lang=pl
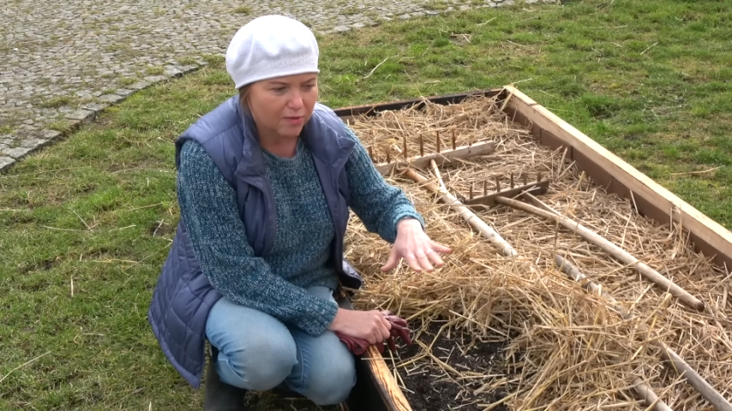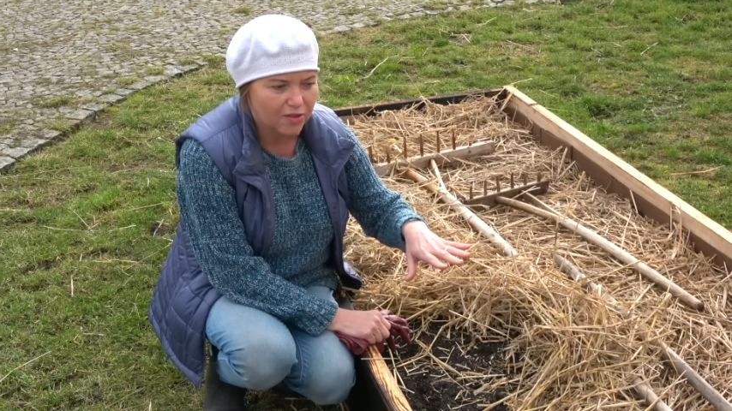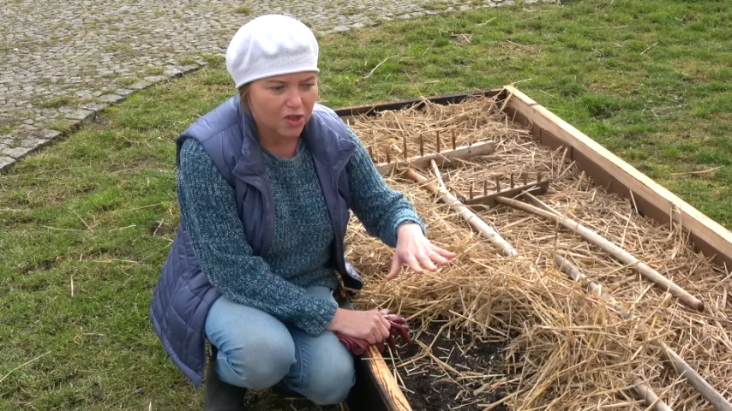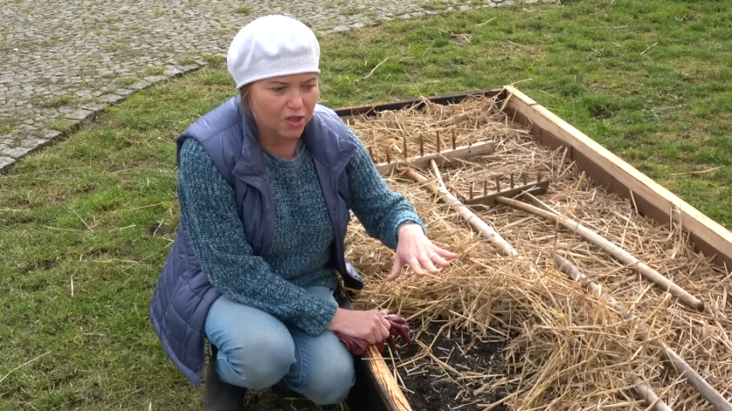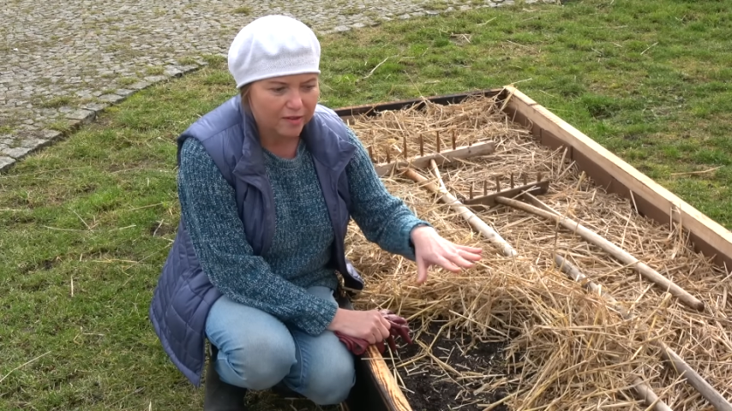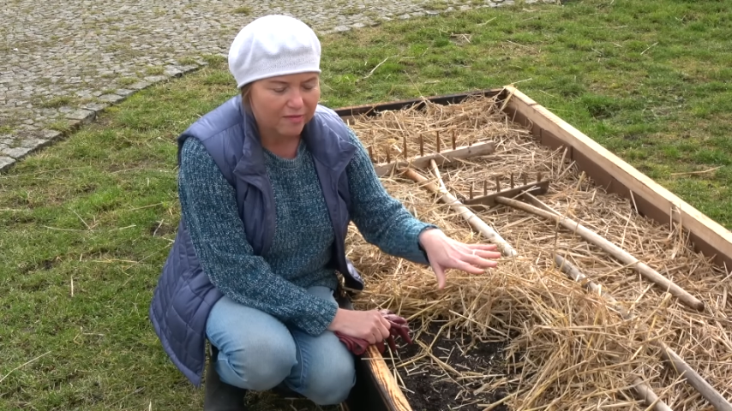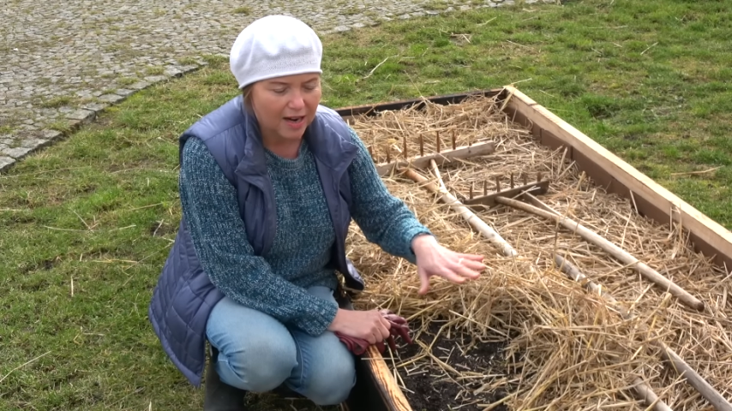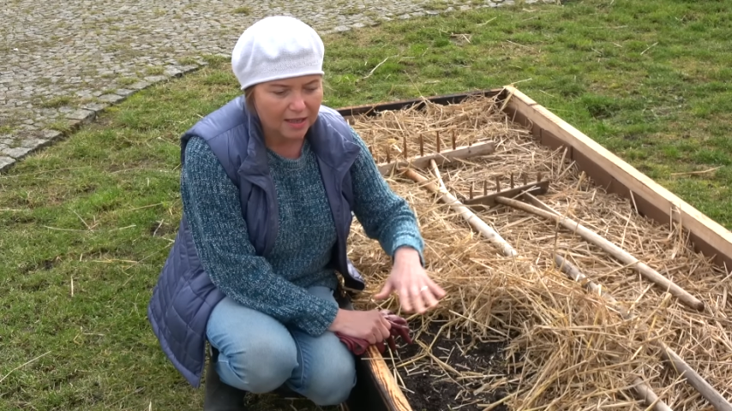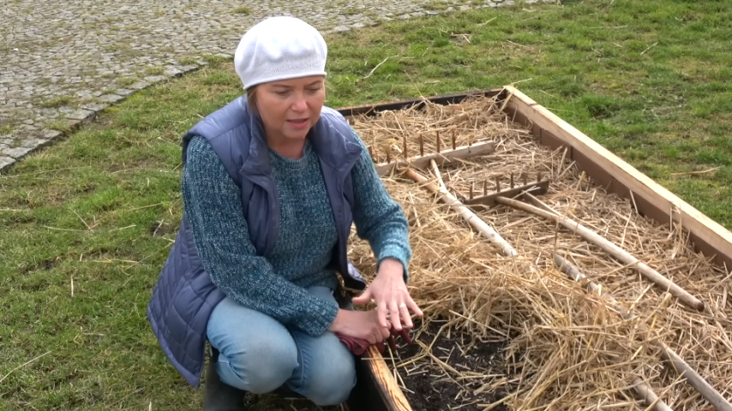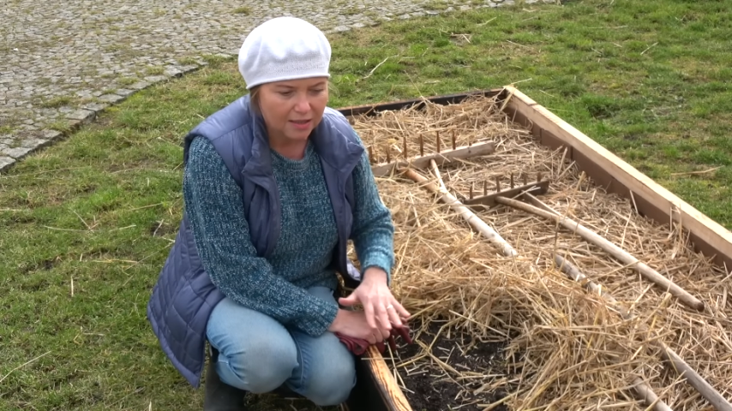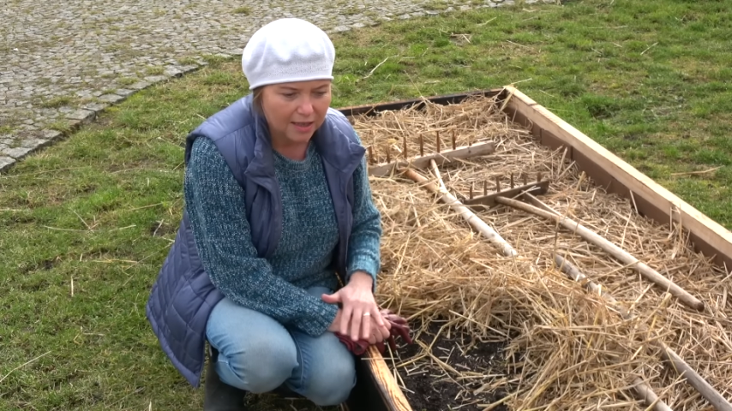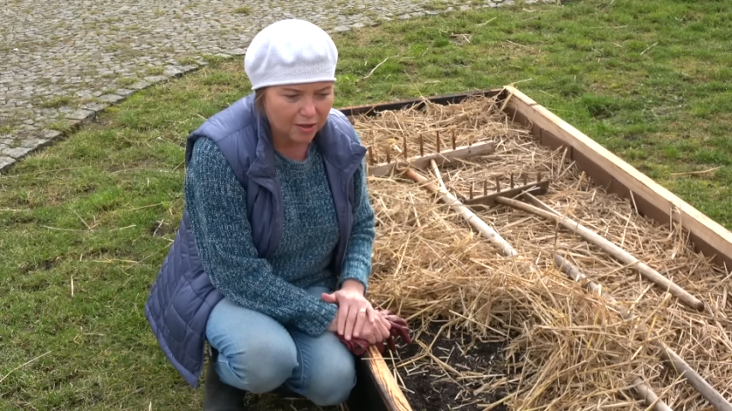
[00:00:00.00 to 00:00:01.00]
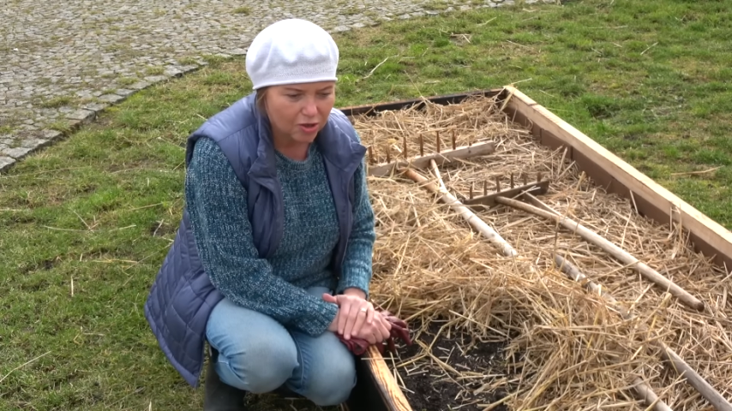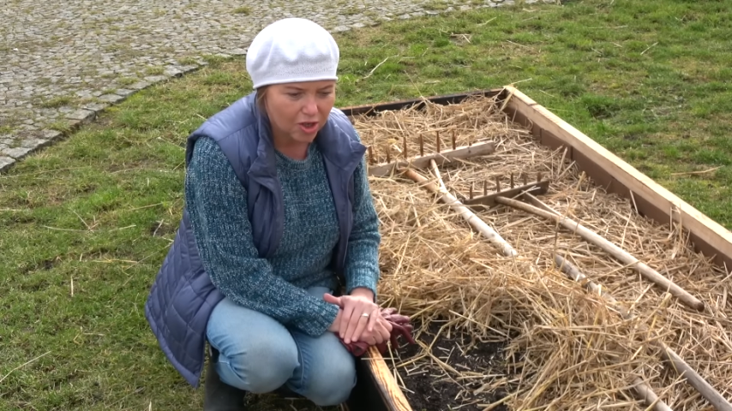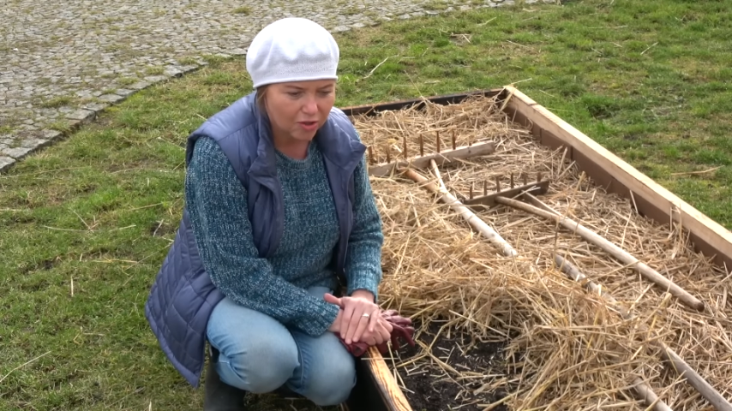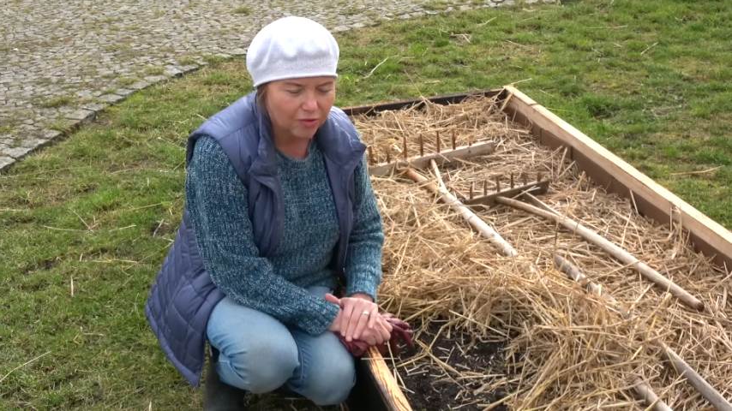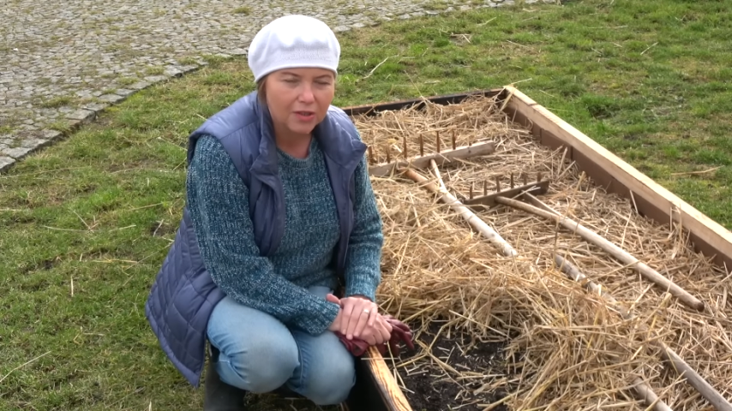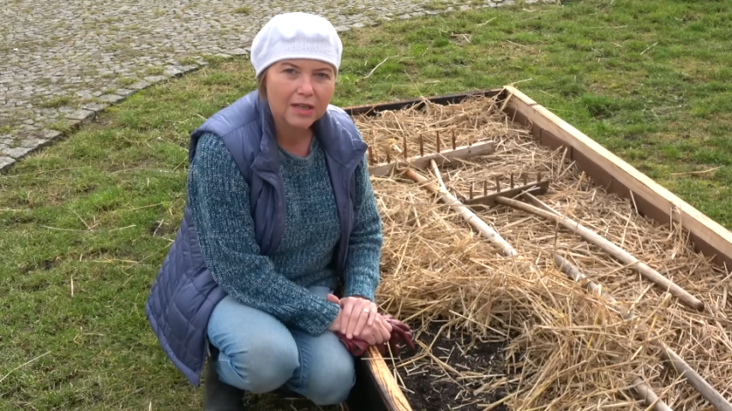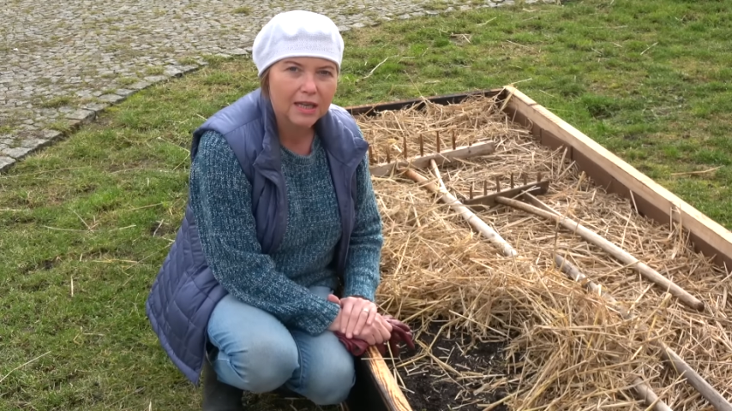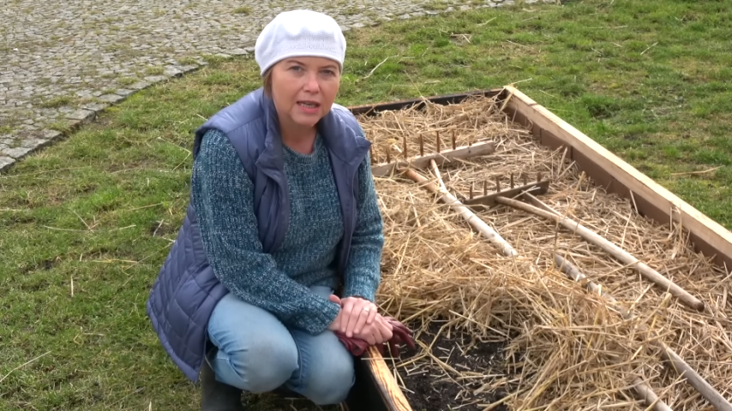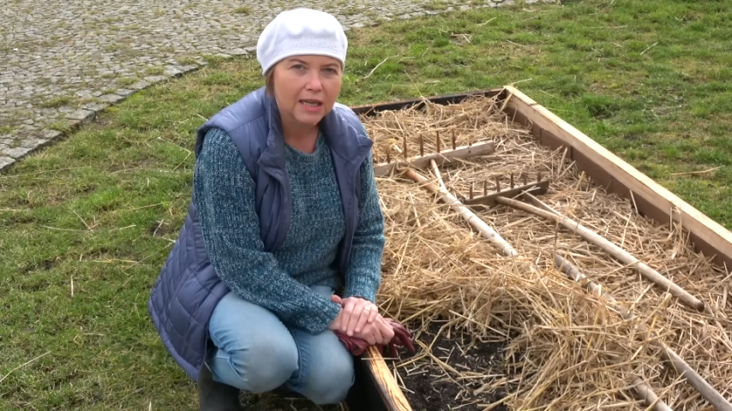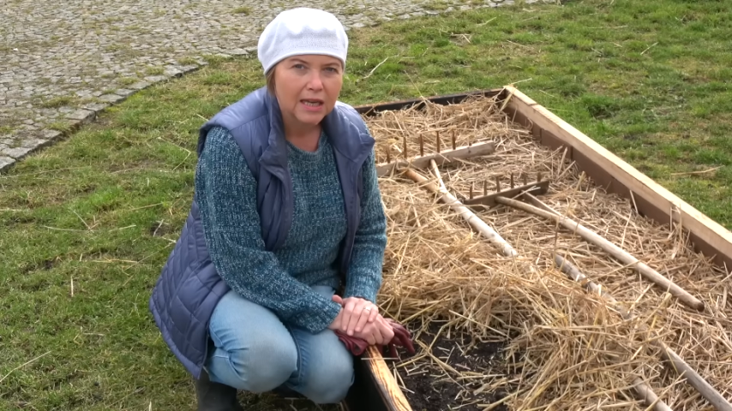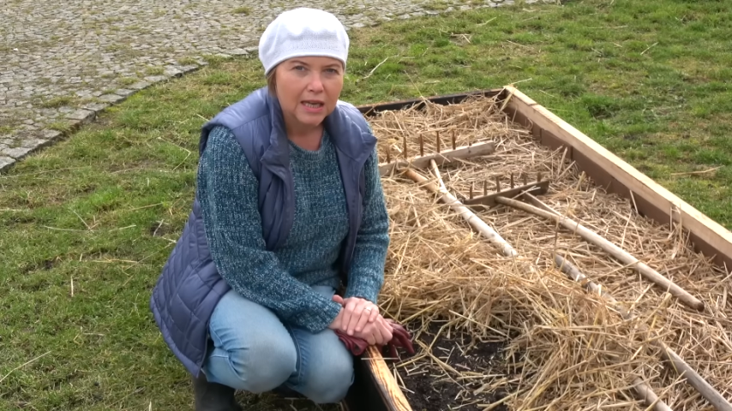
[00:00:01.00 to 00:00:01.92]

wysiewali na grządkę